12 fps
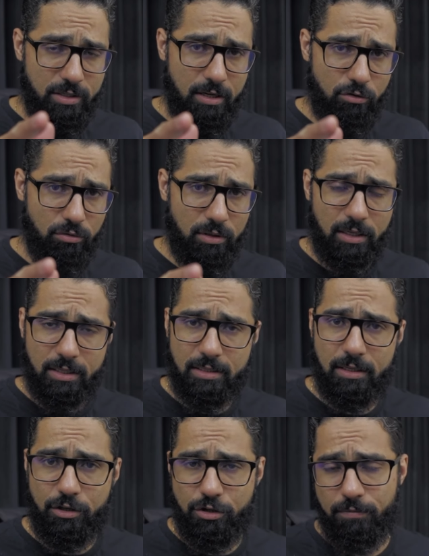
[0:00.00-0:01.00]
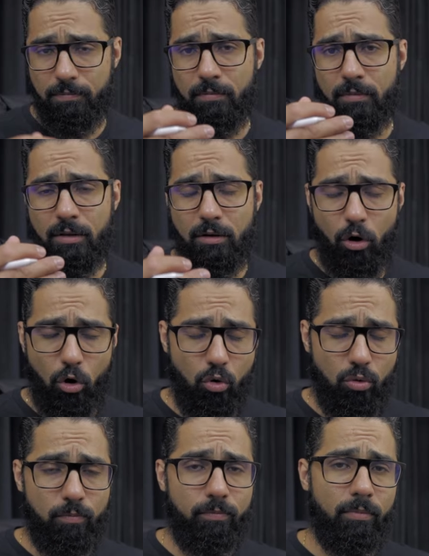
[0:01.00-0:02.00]
assunto interessante
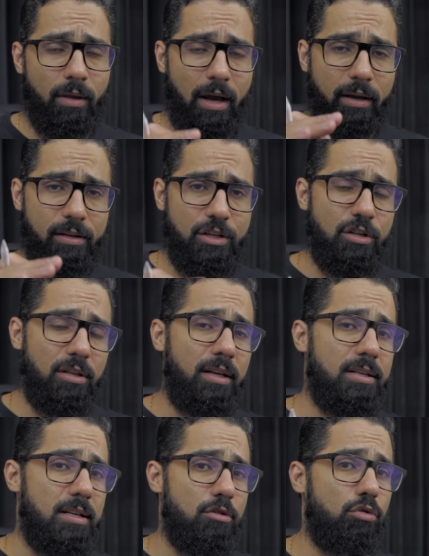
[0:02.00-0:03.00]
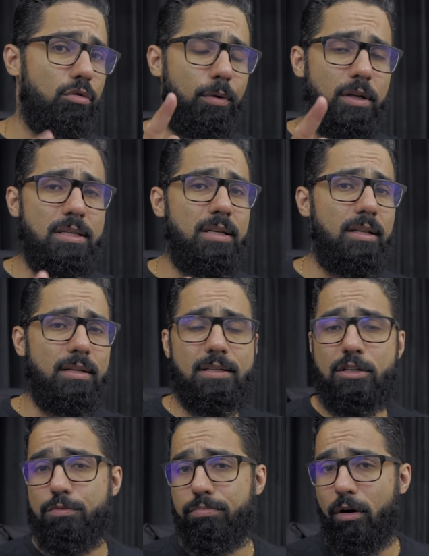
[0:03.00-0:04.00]
ou acredita que esse assunto pode ser
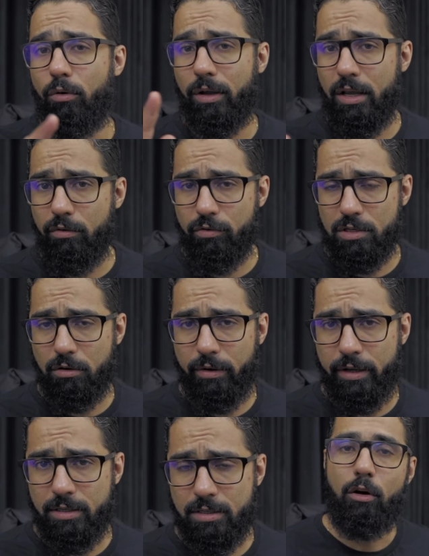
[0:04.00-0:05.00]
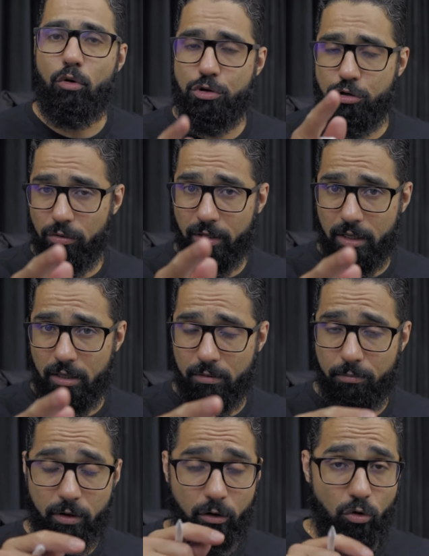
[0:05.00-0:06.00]
interessante para alguém que você conheça, continua aqui,
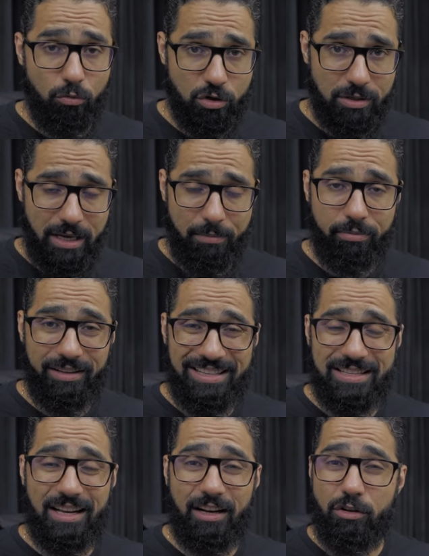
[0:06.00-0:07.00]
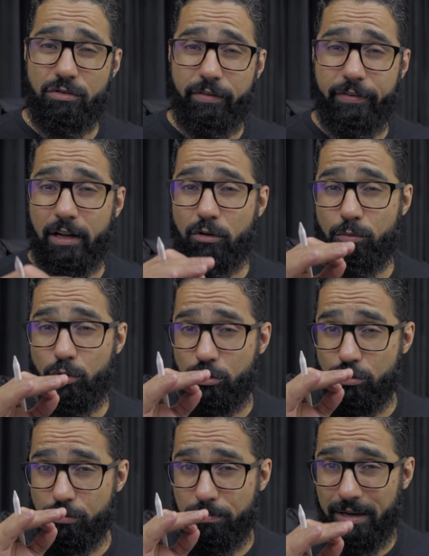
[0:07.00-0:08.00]
porque como sempre nesse canal a gente vai falar muito
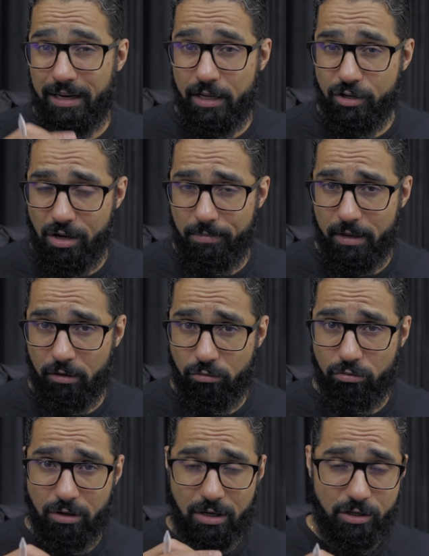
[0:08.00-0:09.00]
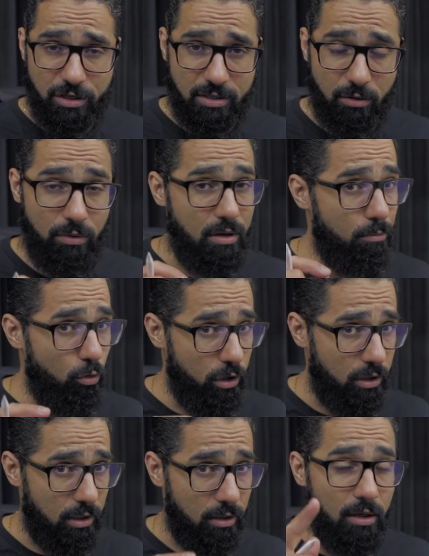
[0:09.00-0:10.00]
de planejamento, gestão e
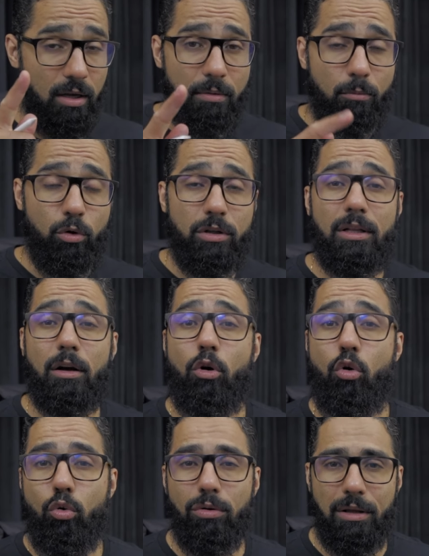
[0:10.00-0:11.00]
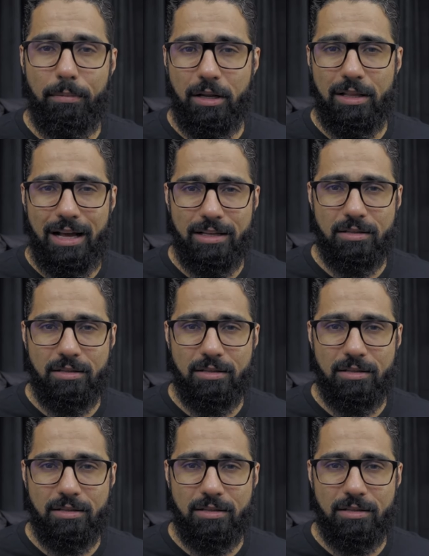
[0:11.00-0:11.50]
muita, muita contabilidade